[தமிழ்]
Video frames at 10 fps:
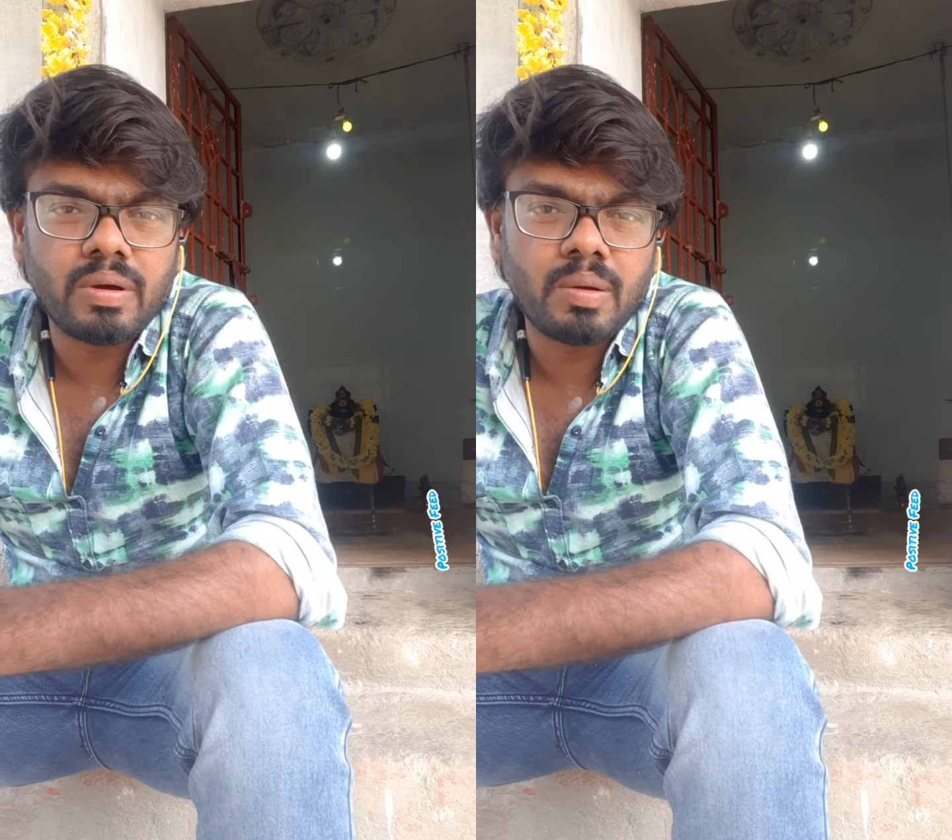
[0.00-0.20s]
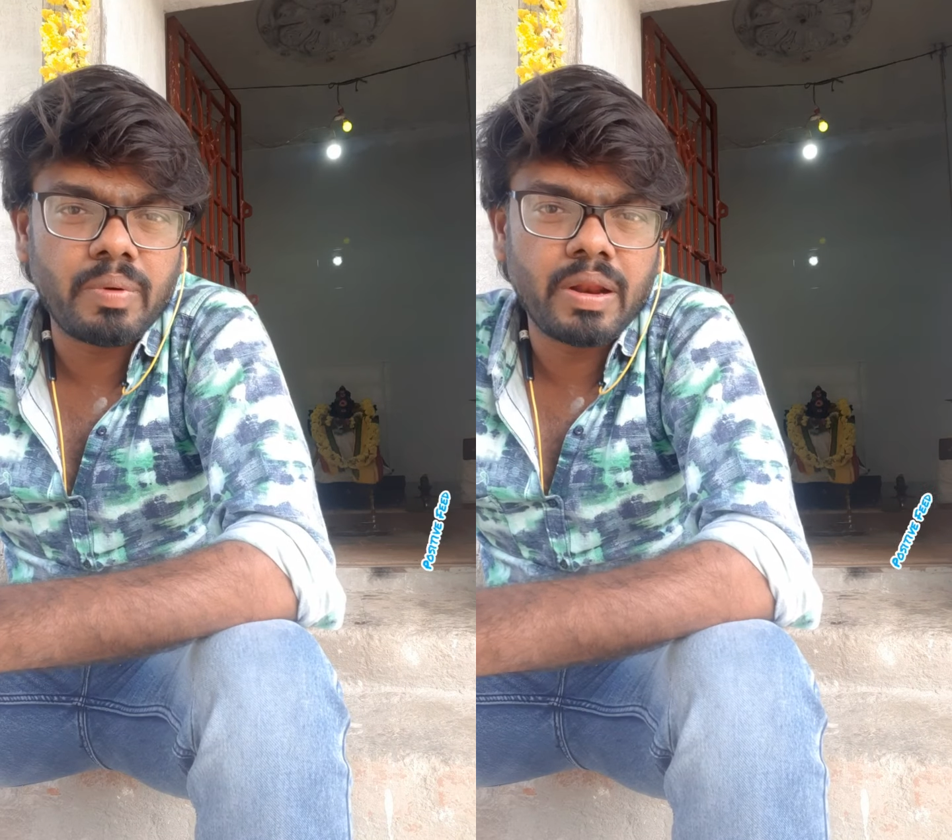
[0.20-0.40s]

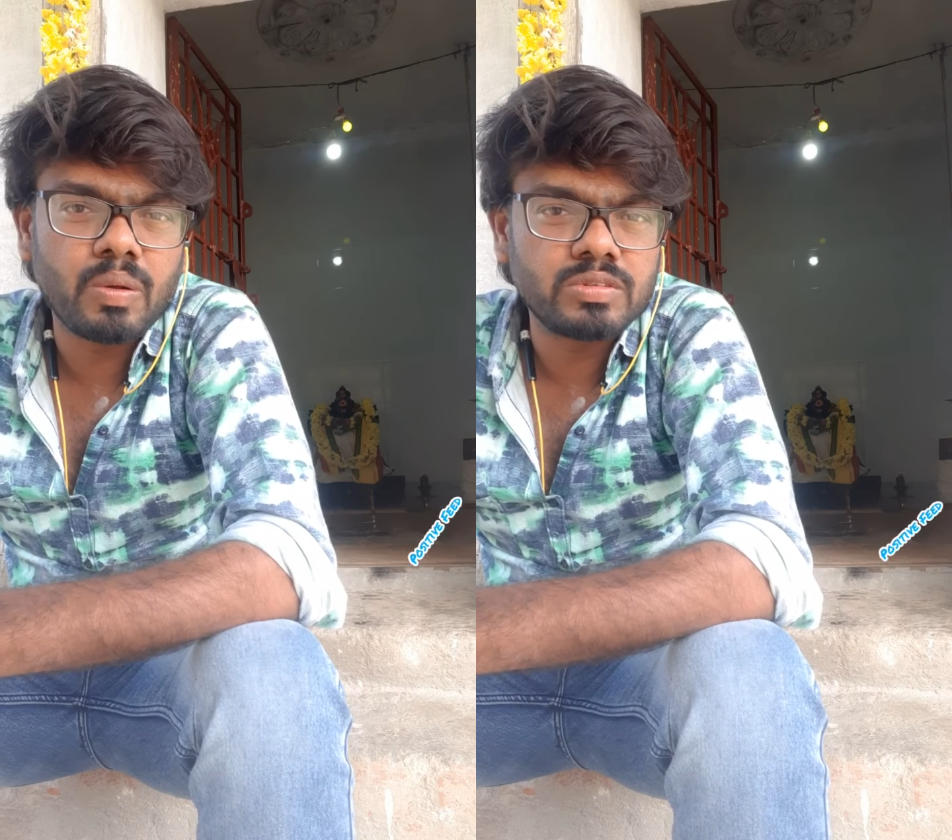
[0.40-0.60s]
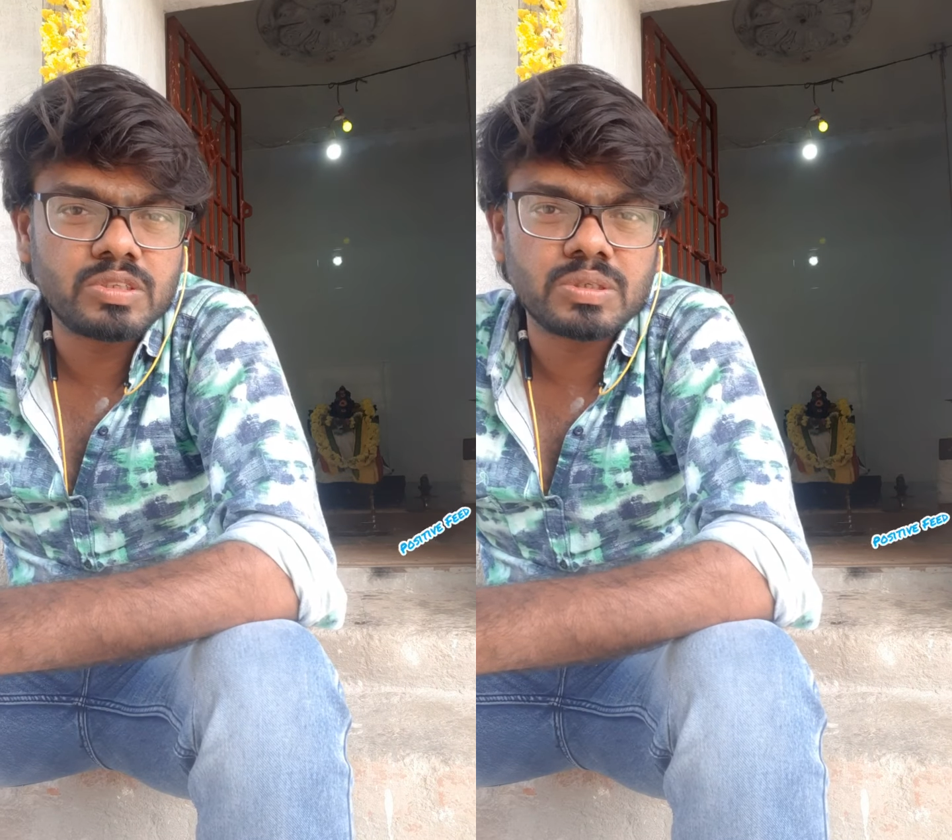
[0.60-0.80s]
அப்படின்ற
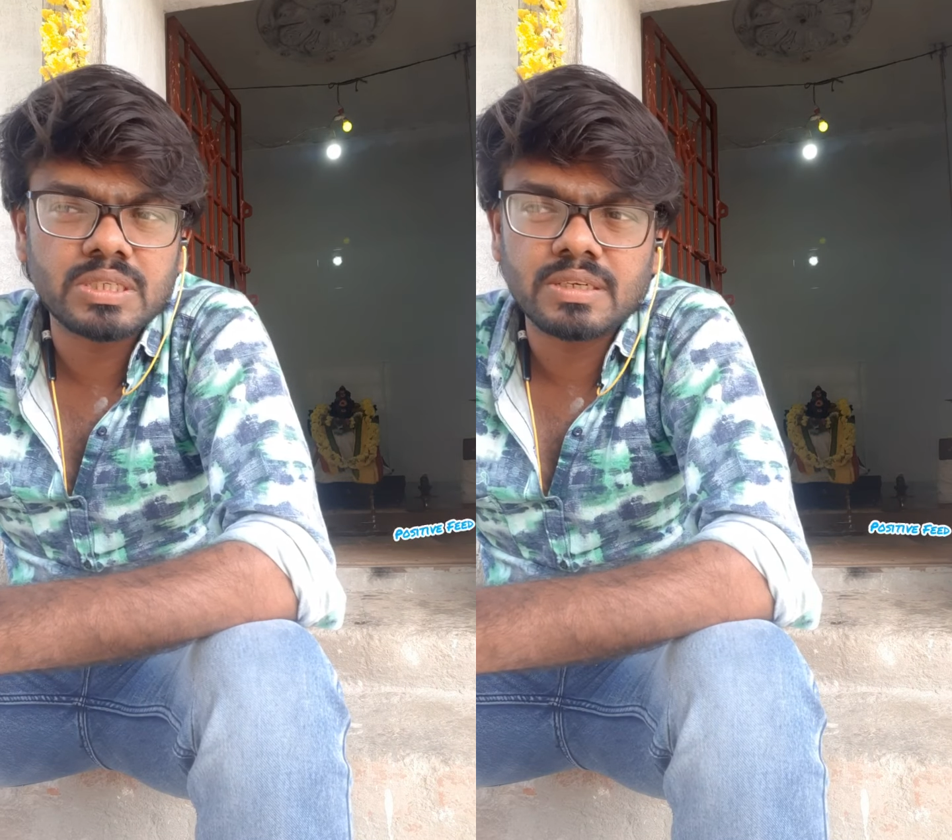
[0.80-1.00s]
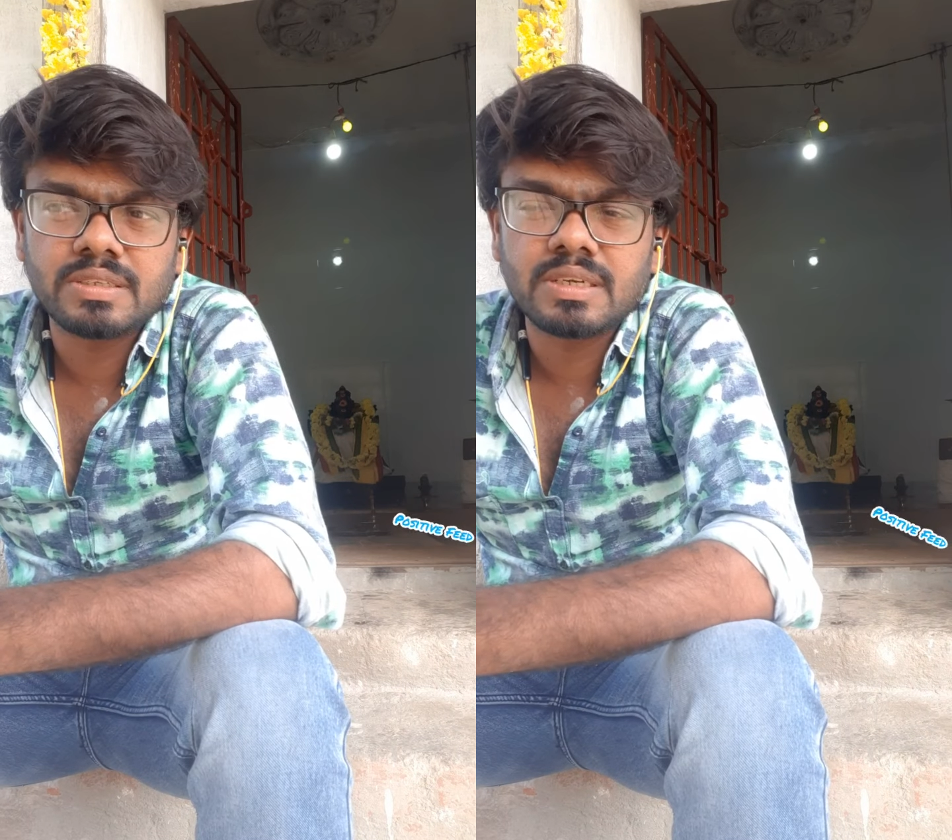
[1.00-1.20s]
சுச்சுவேஷன்
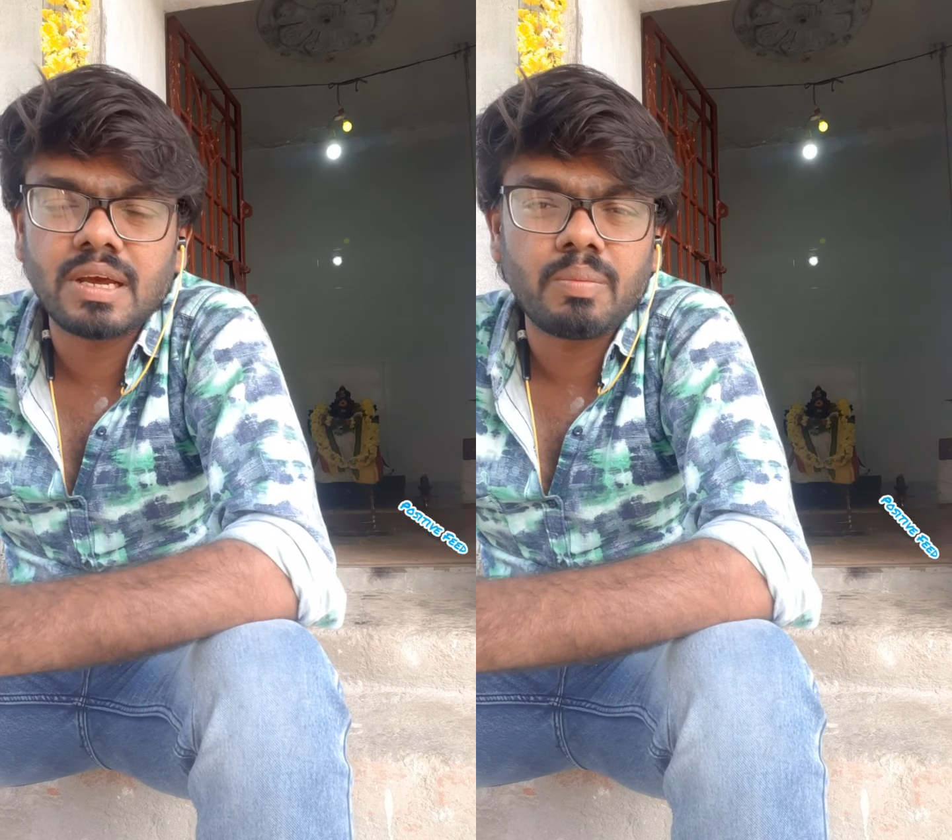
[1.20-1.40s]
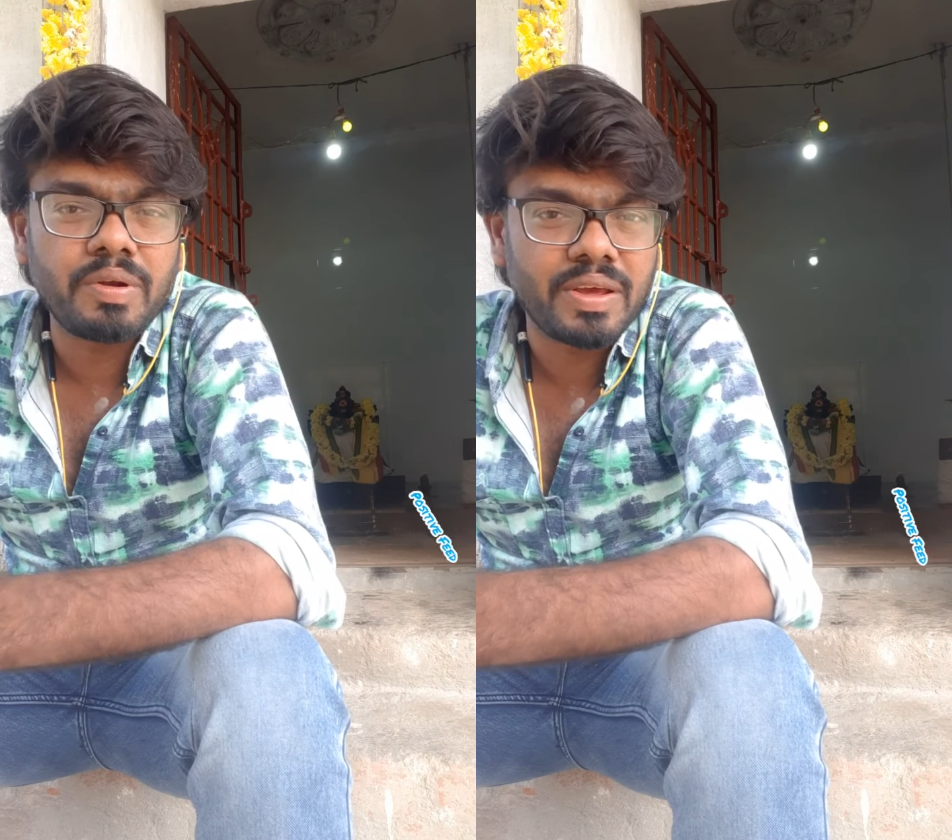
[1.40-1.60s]
இருந்துச்சுன்னா
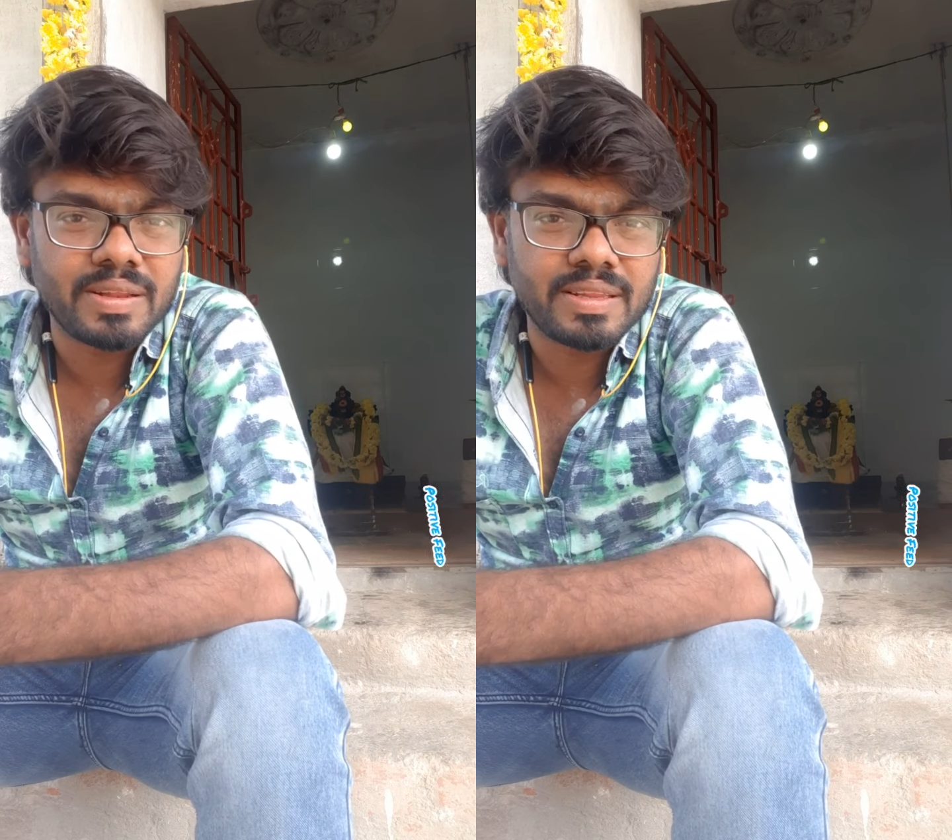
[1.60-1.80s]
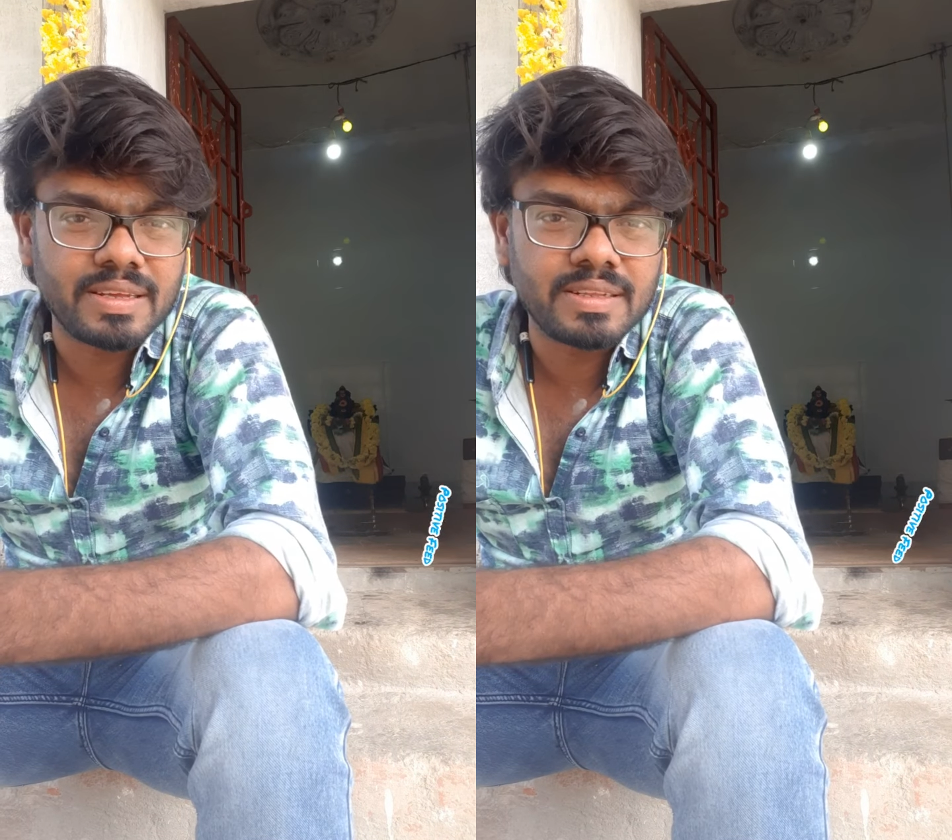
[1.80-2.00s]
அப்படி
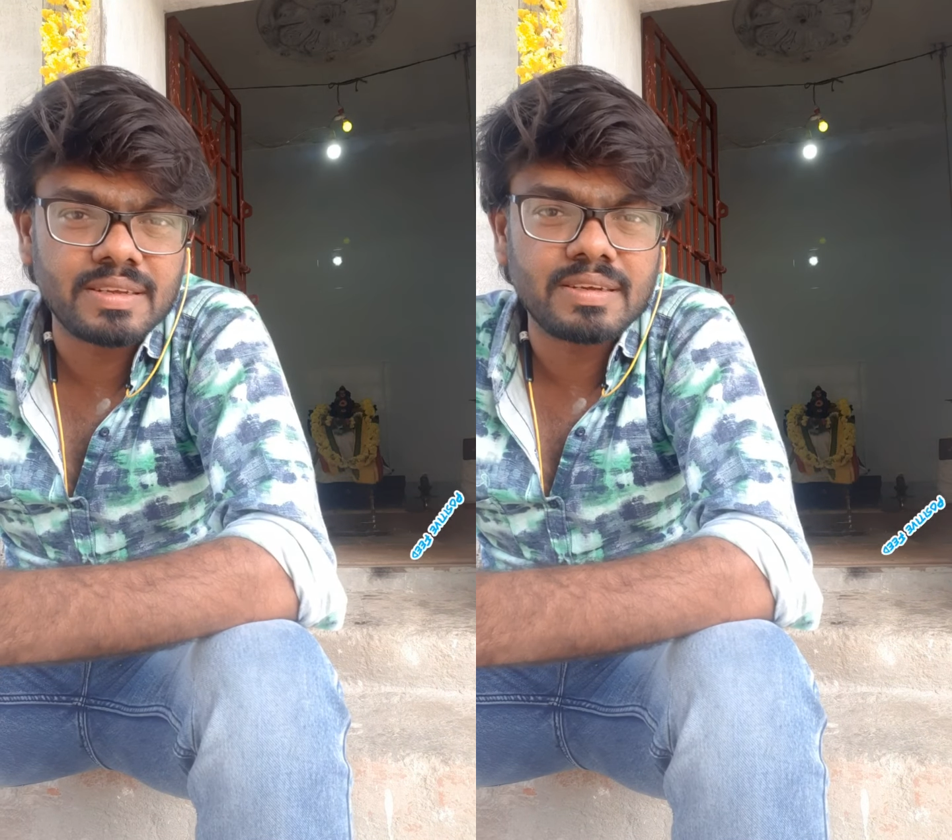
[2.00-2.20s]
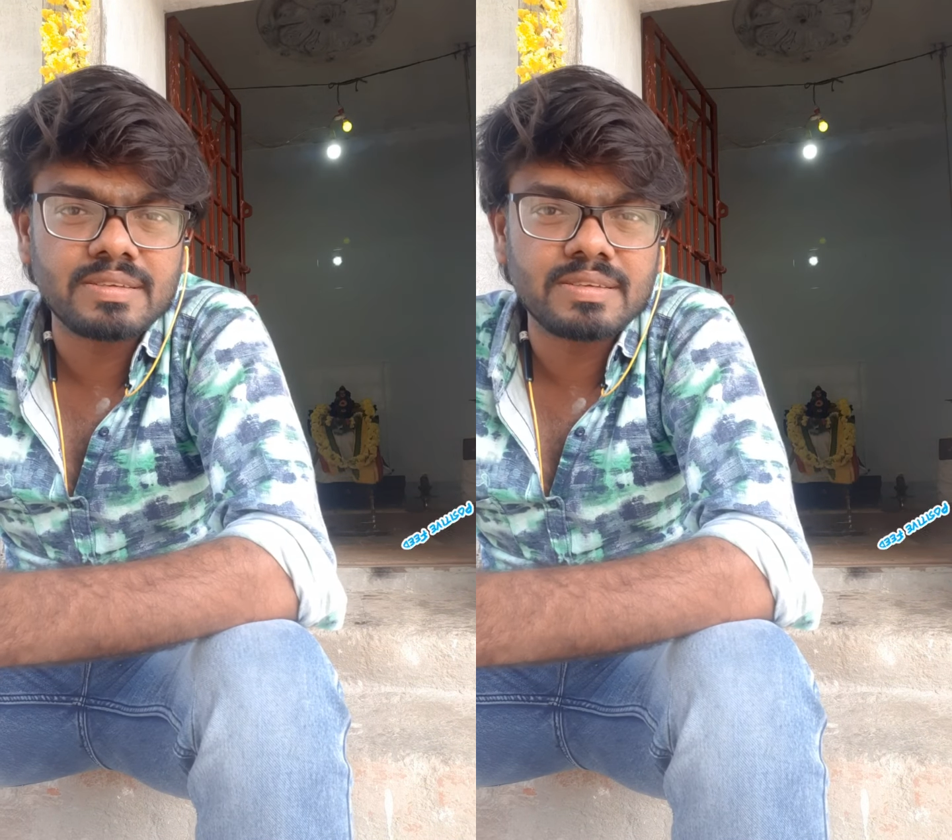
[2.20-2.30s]
அந்த இது